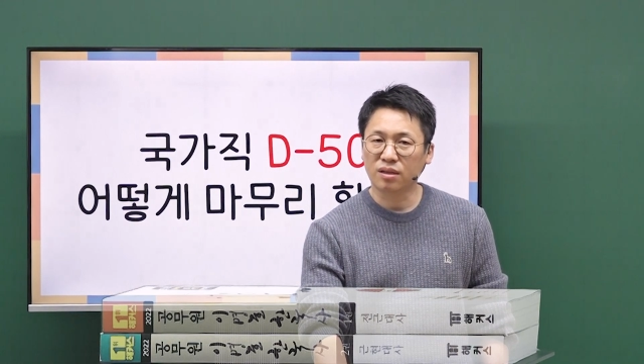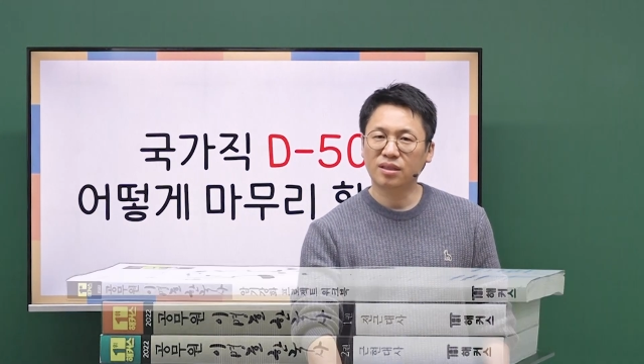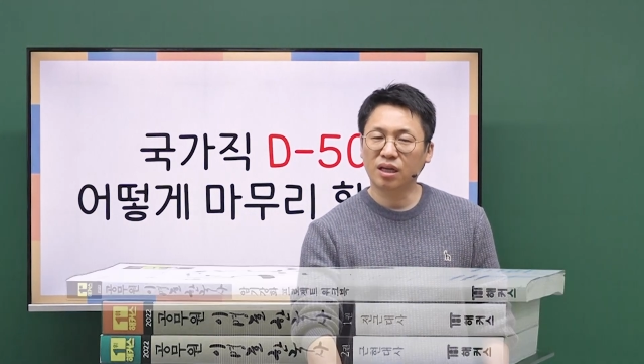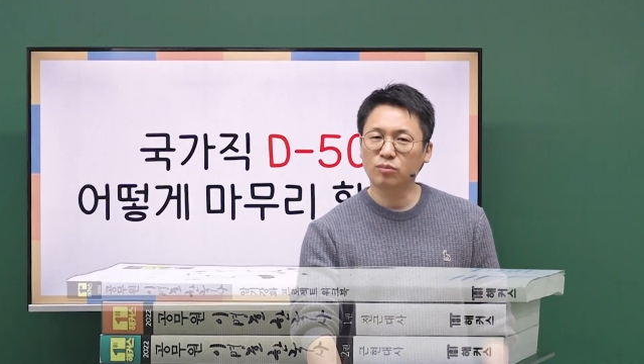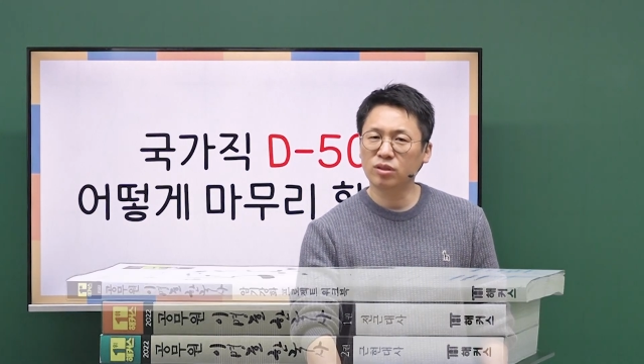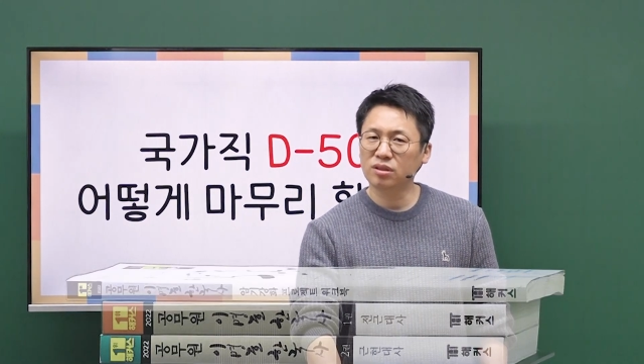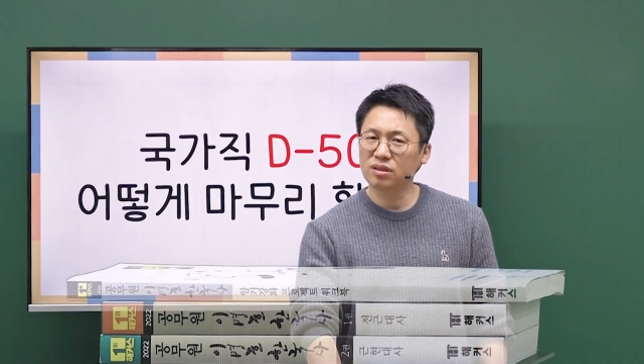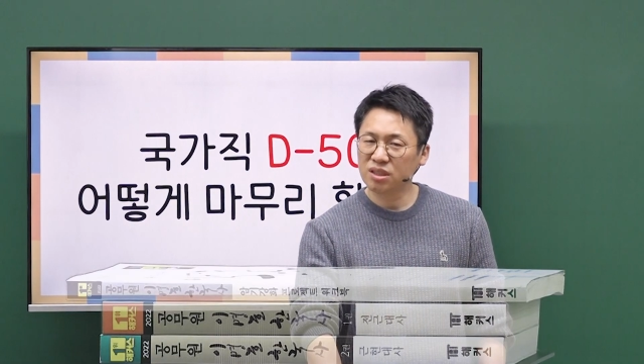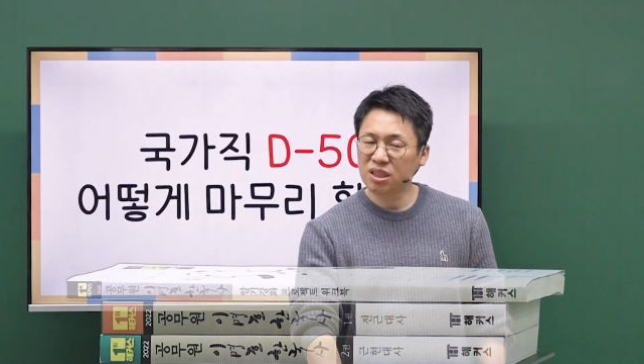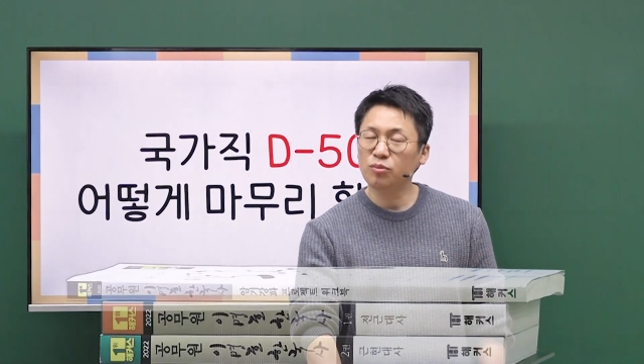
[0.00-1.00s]
그
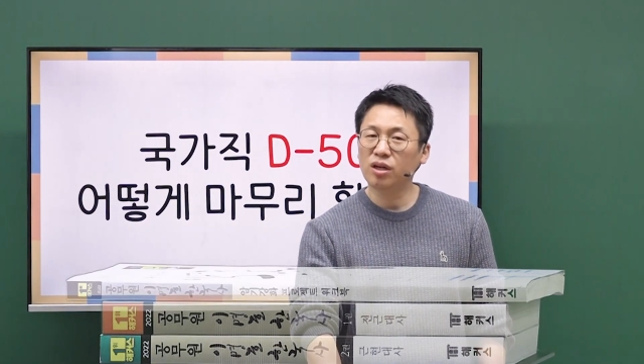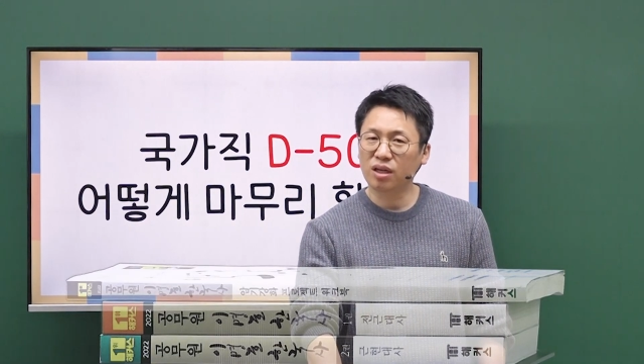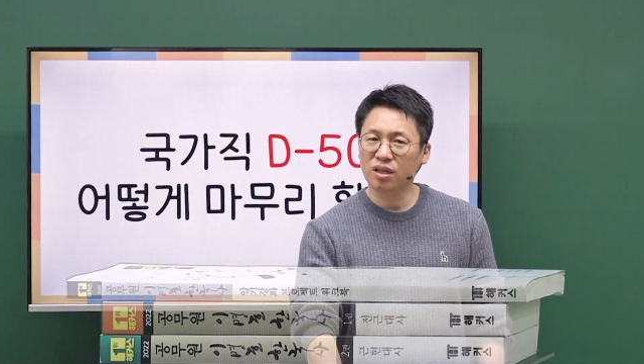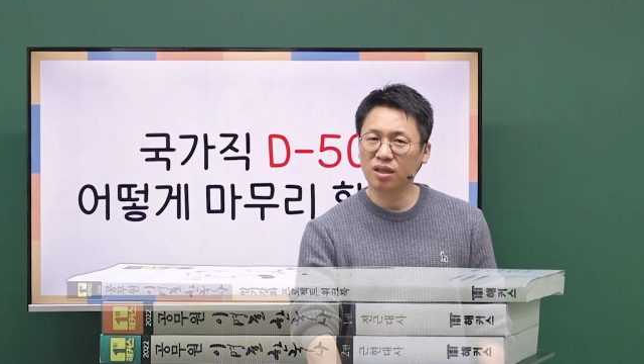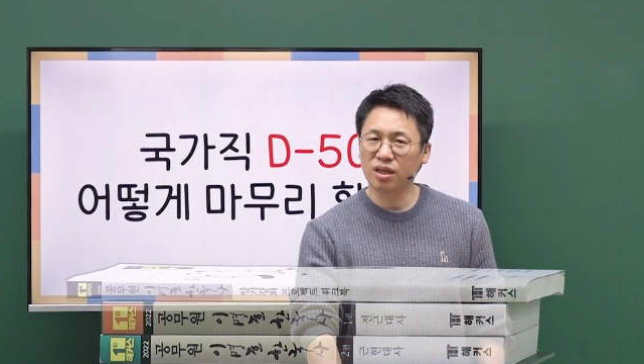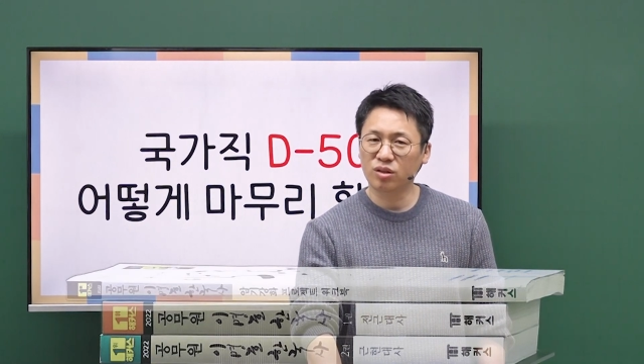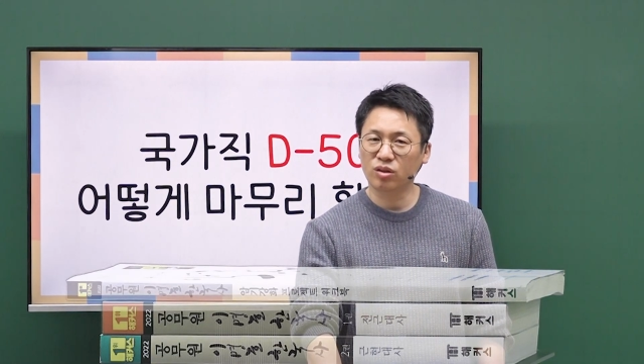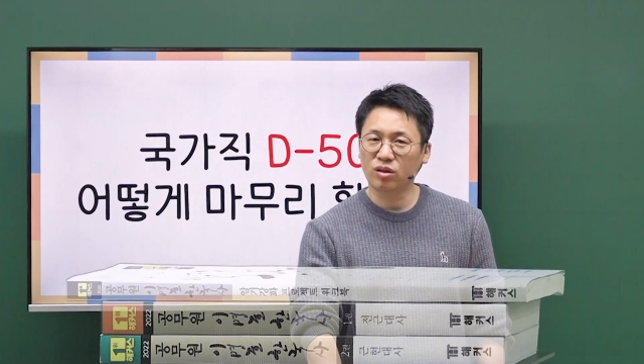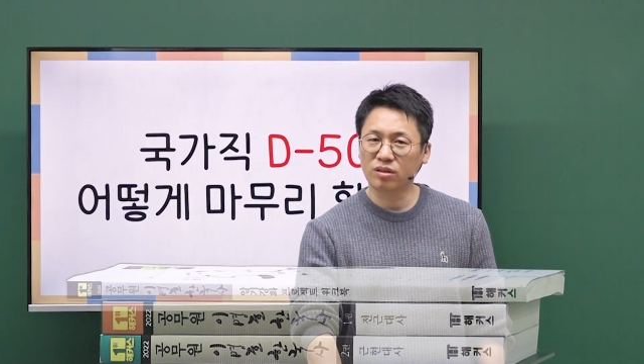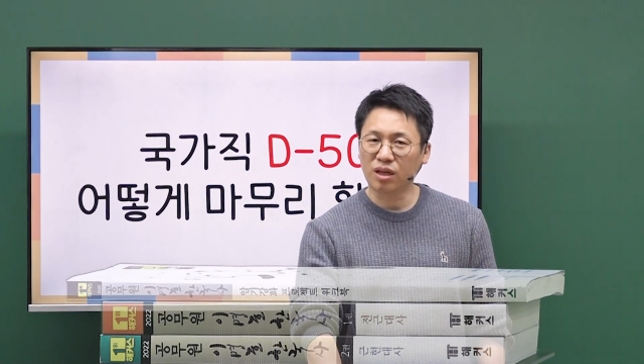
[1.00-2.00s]
다음은 심화
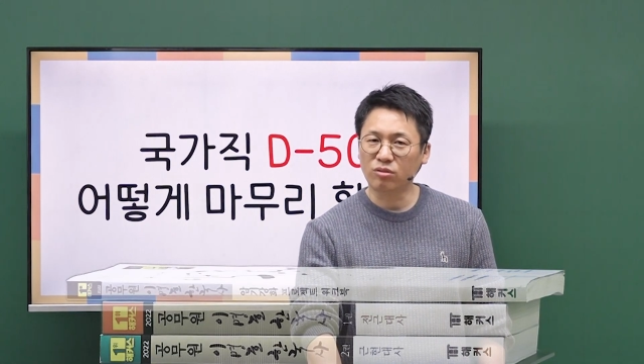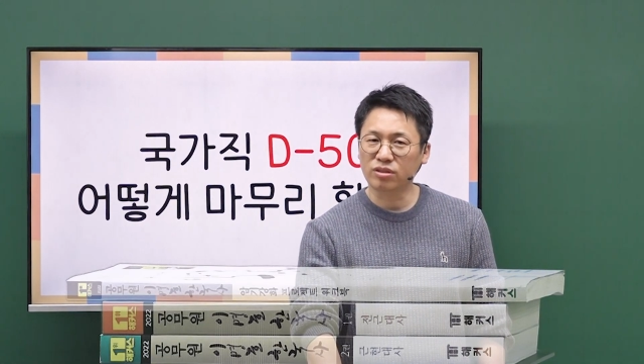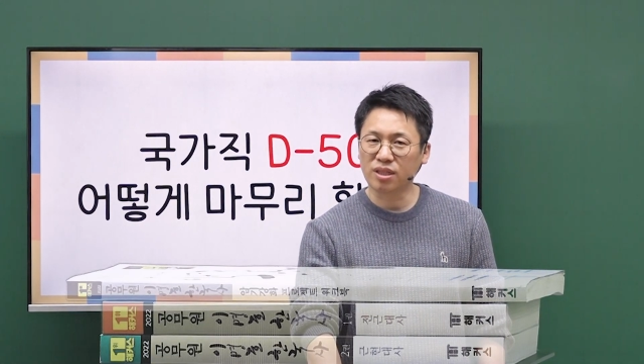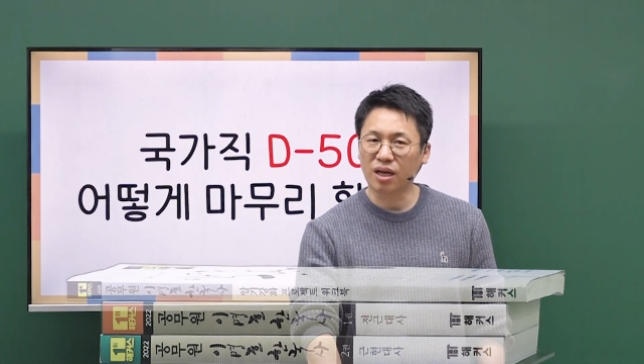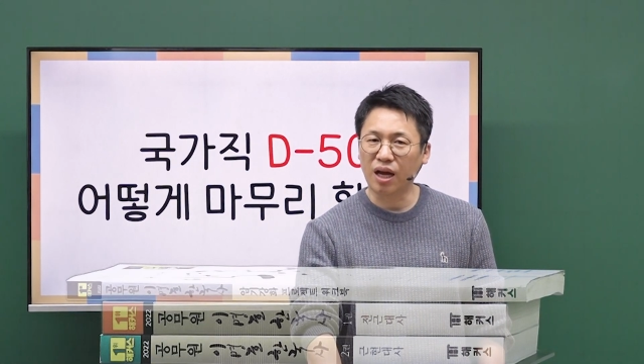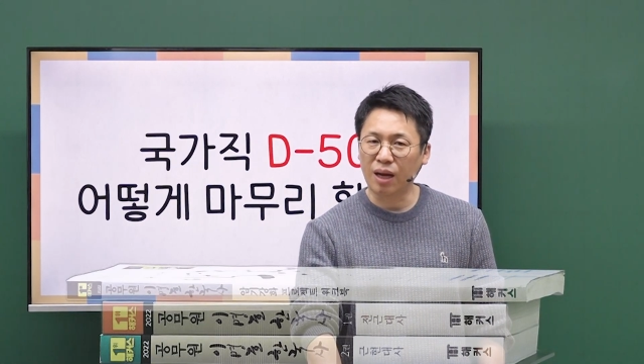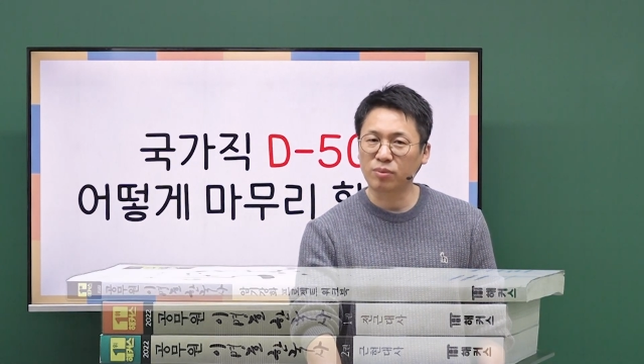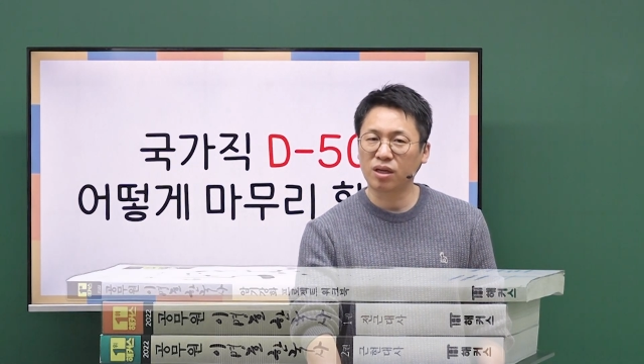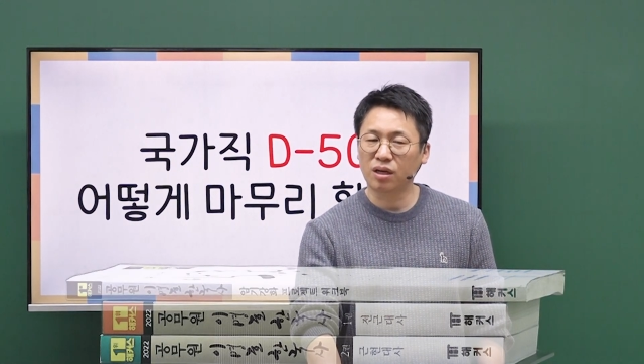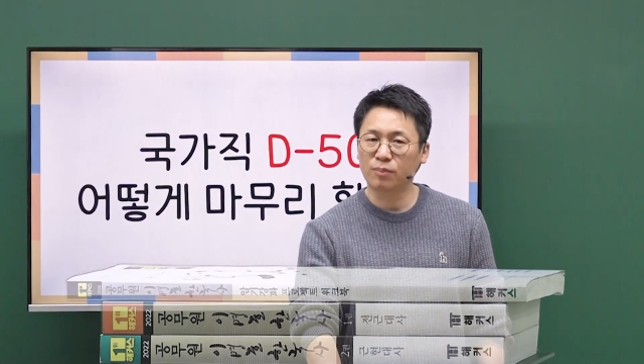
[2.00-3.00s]
강의했던 한국사
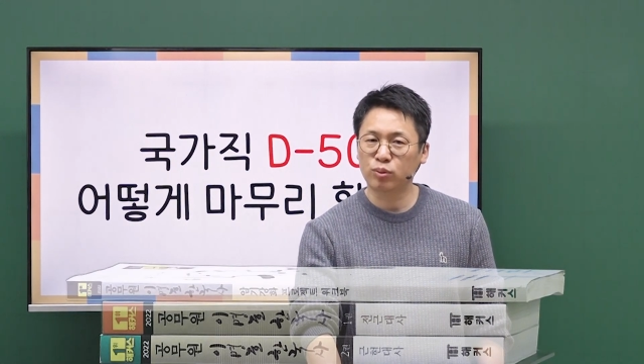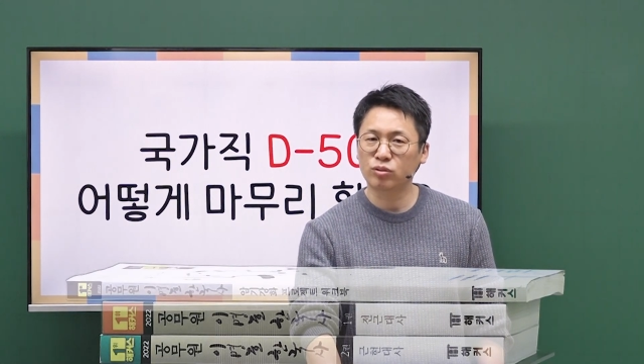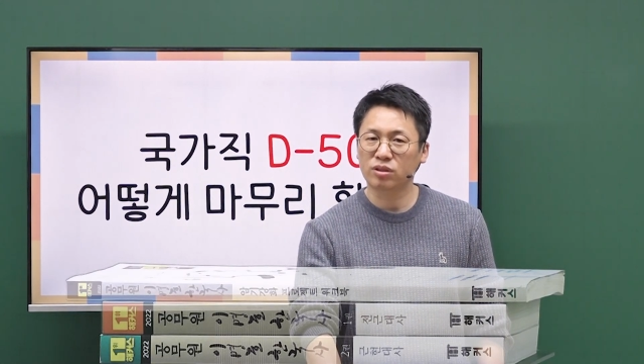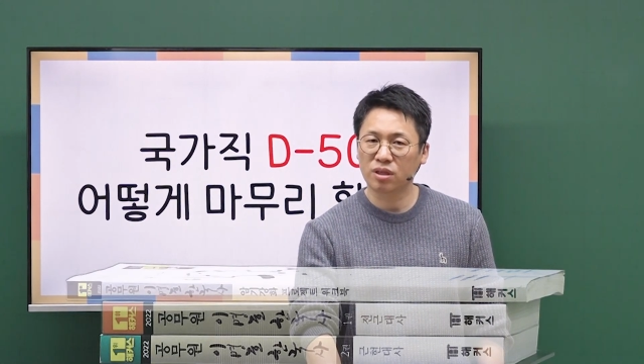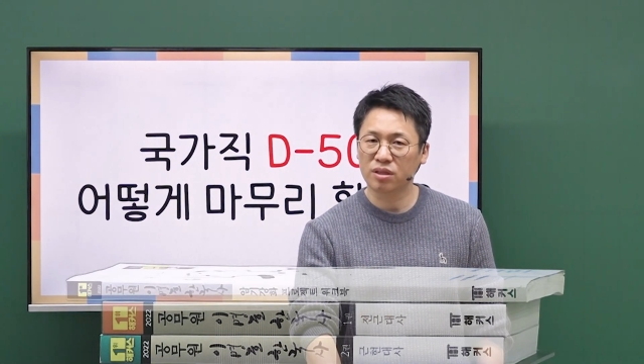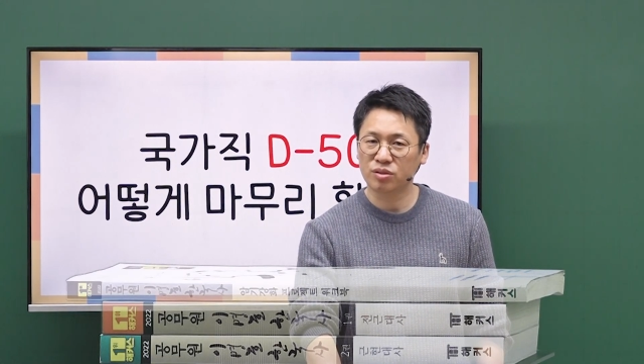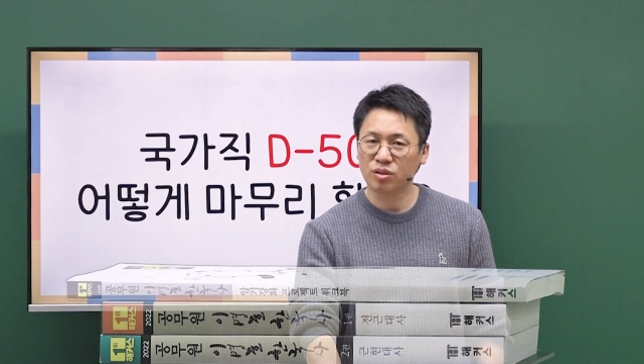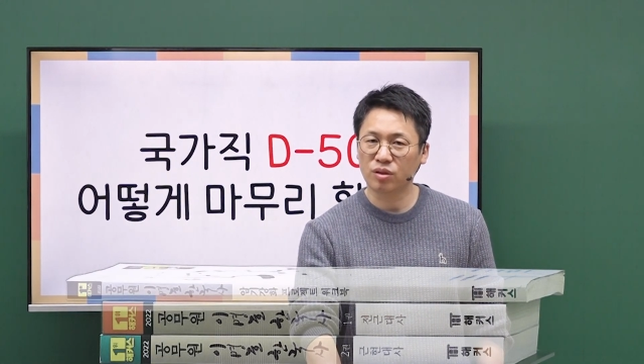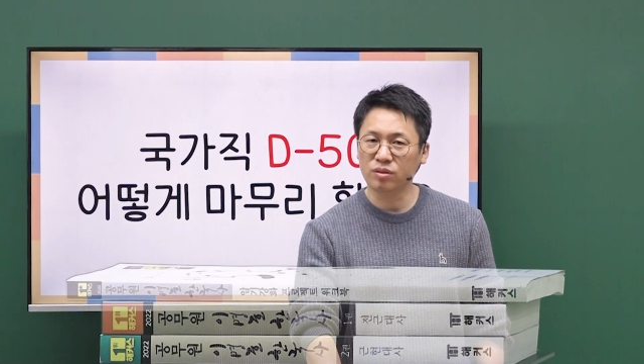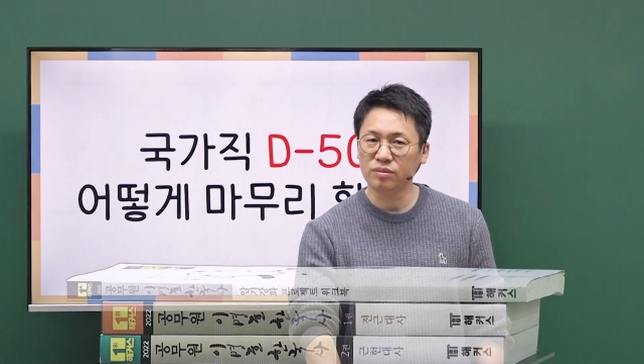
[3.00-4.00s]
암기 강화 프로젝트가
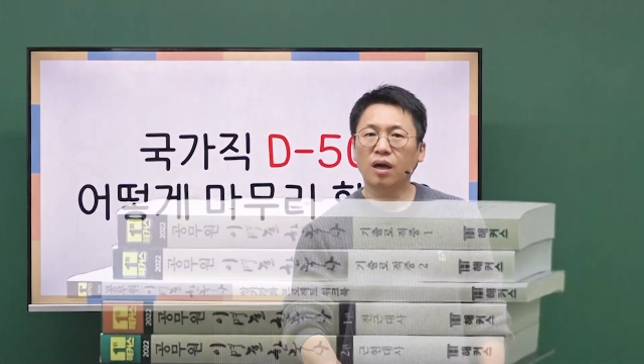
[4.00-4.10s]
있죠.